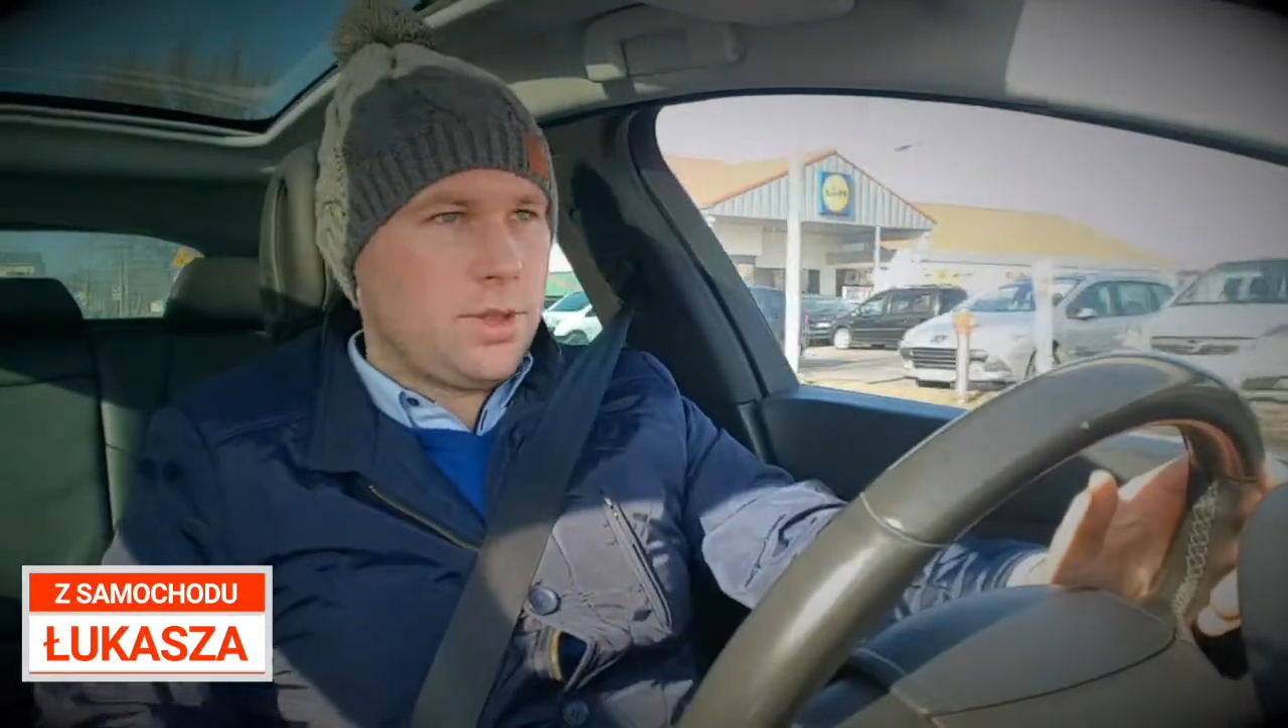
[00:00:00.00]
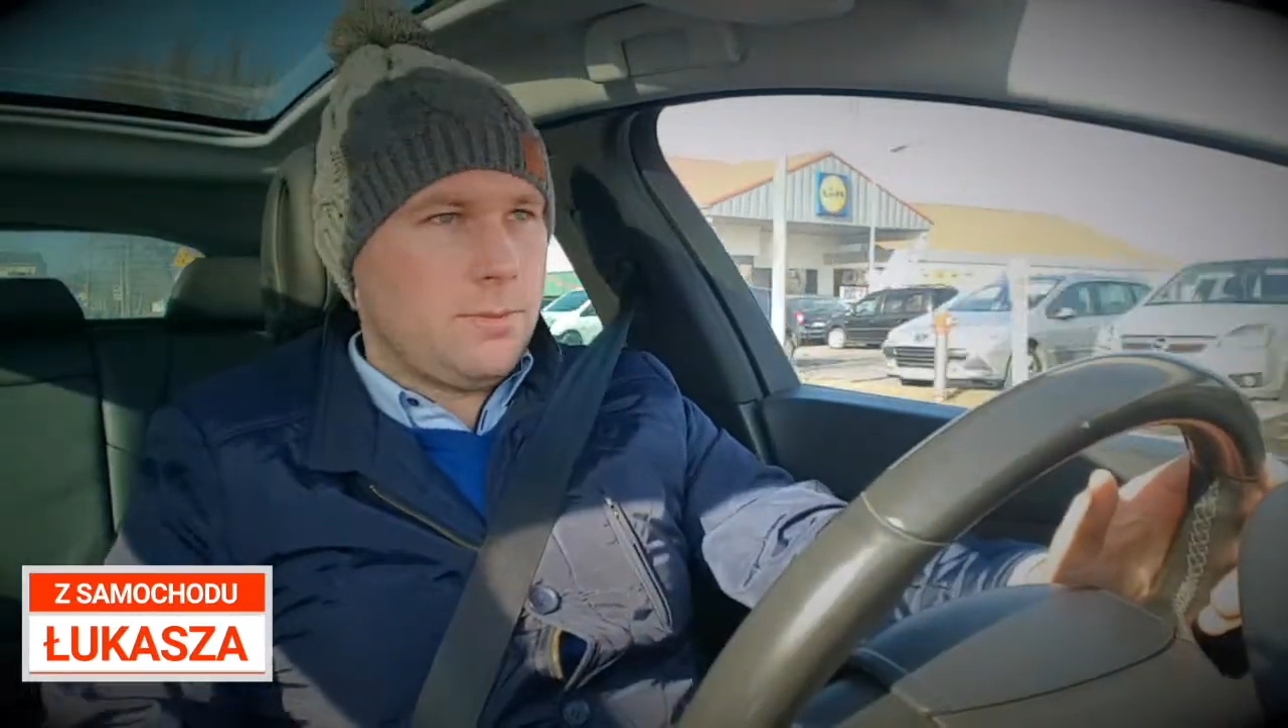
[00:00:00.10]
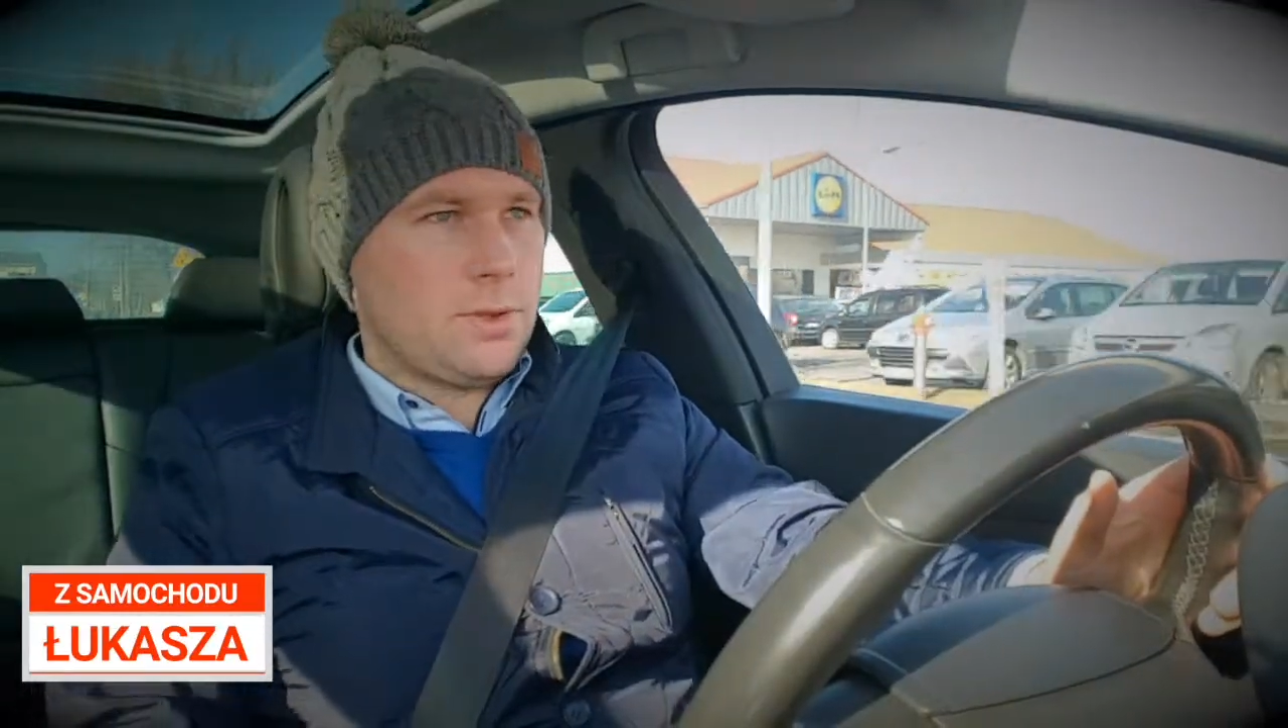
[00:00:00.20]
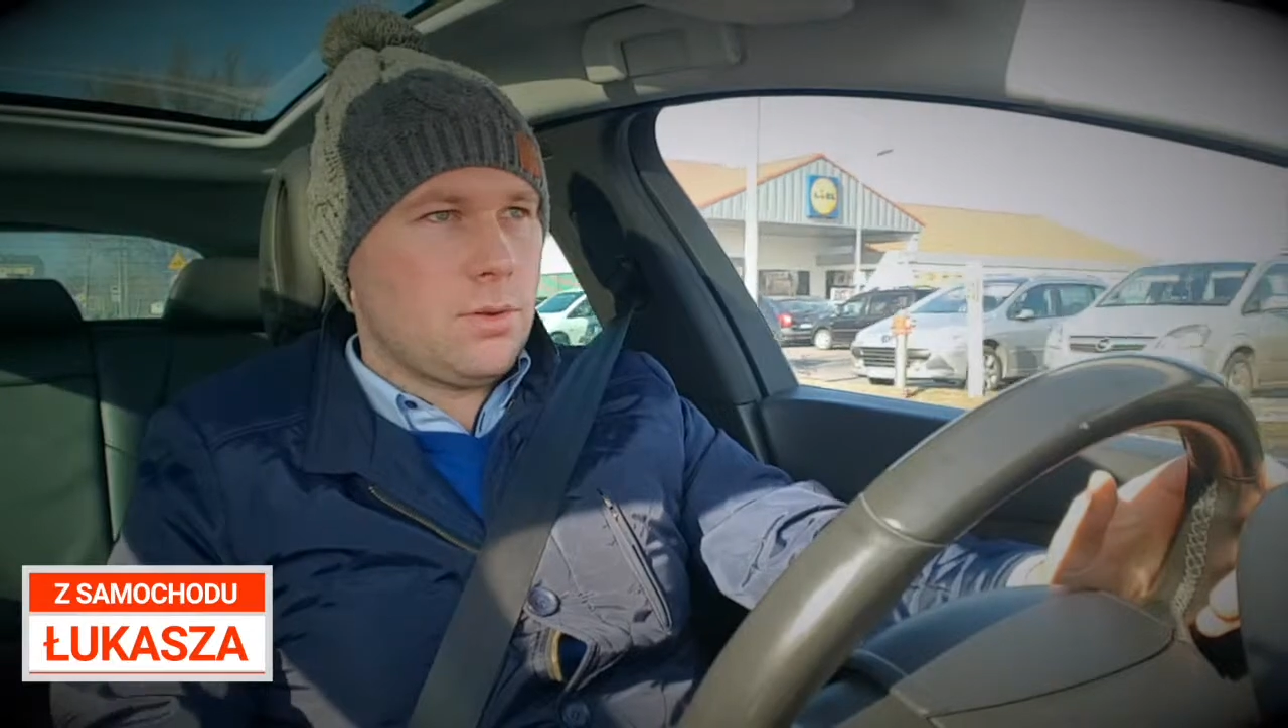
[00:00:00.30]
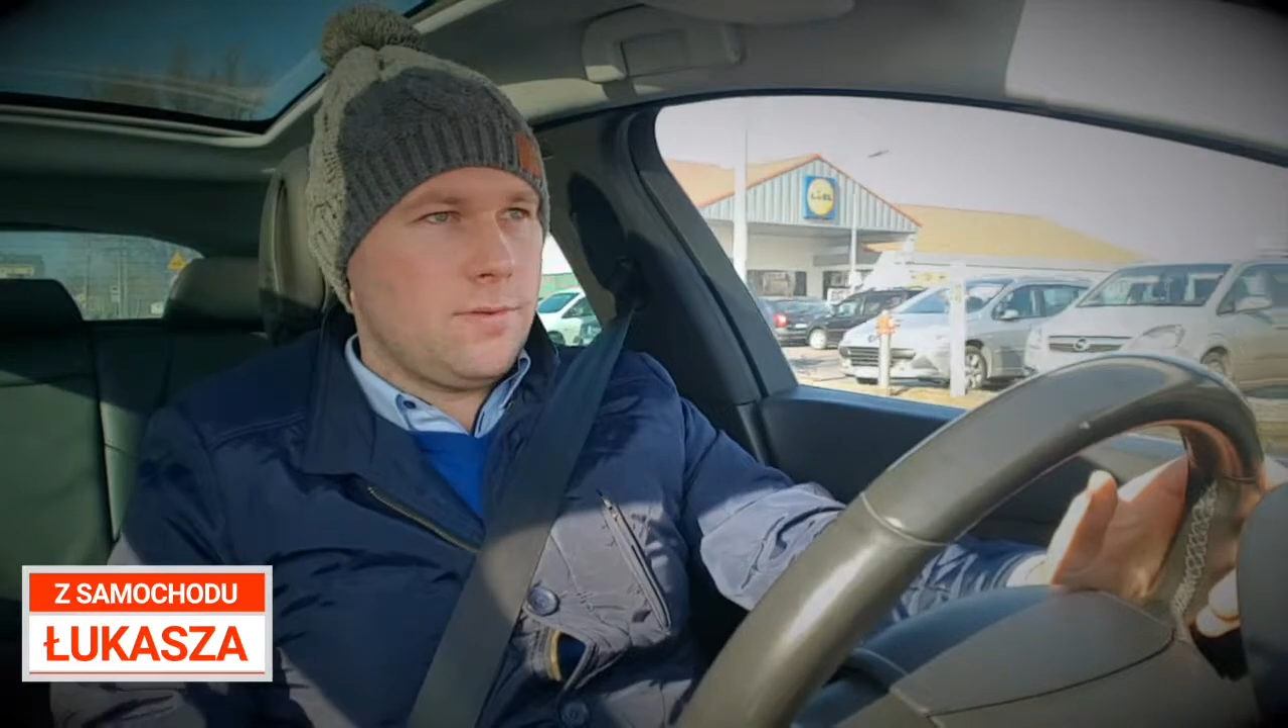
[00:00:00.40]

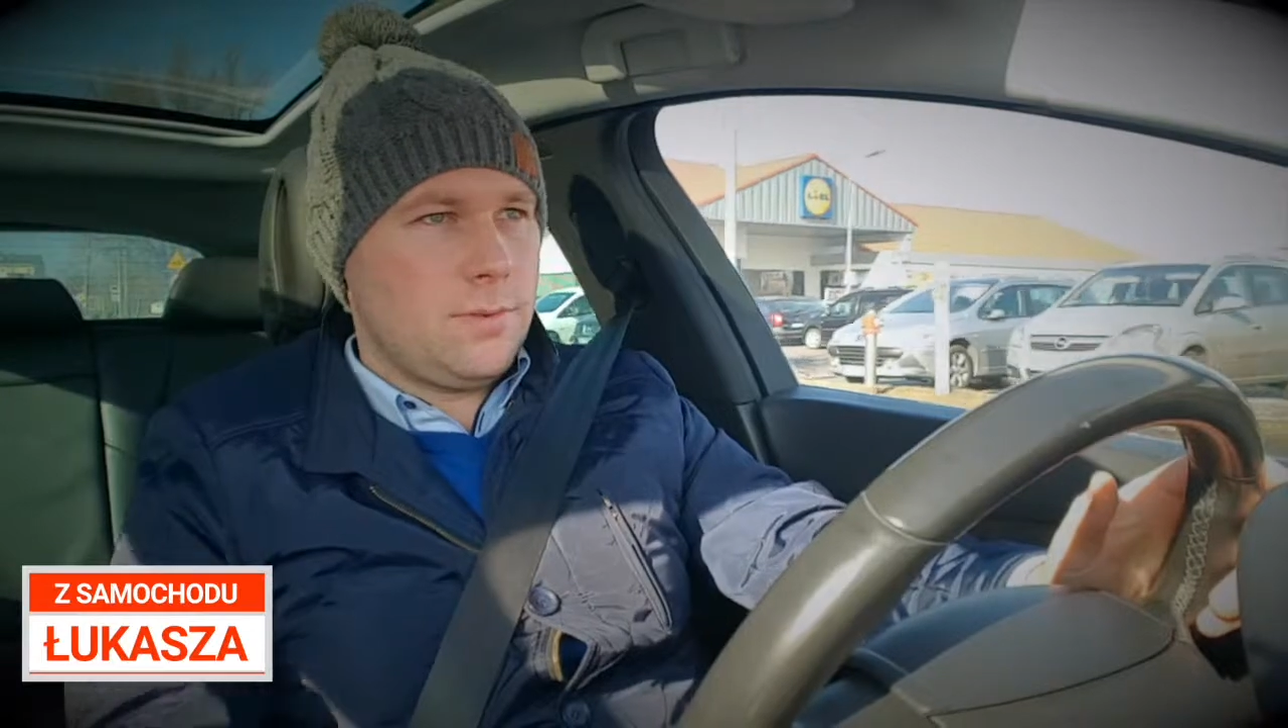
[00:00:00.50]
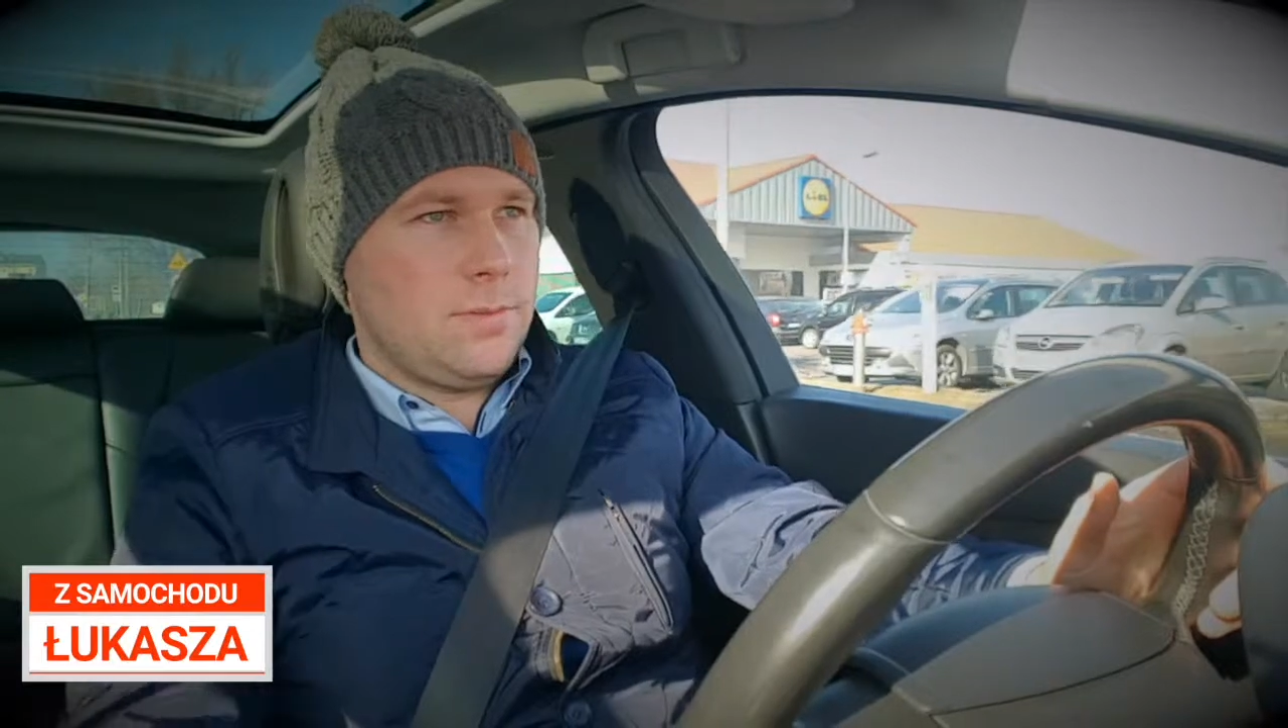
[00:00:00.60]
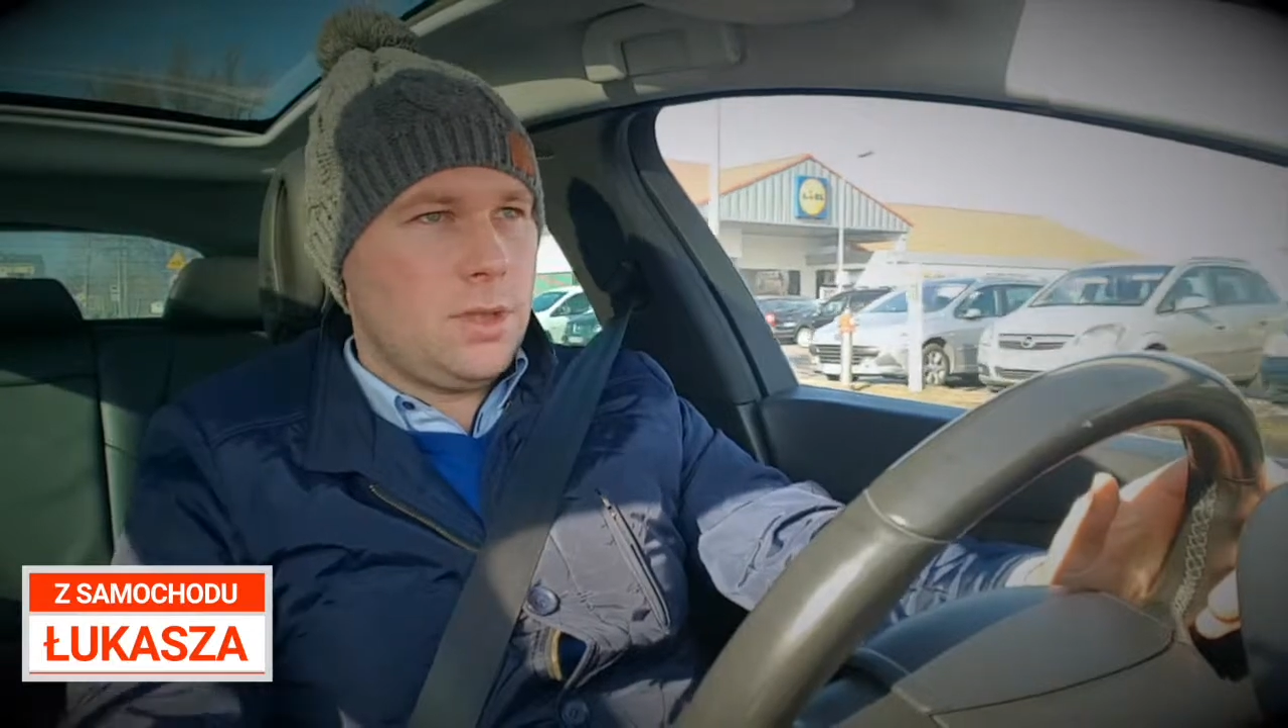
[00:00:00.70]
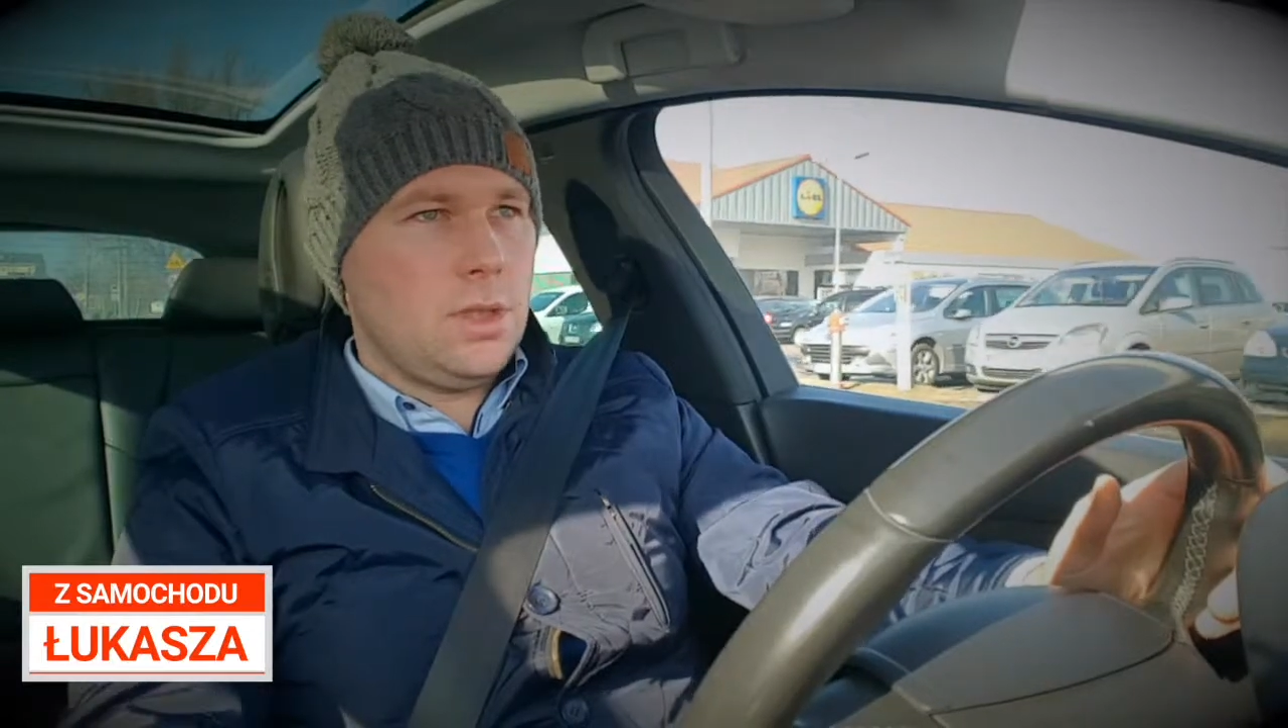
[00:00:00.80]
Przemysłowym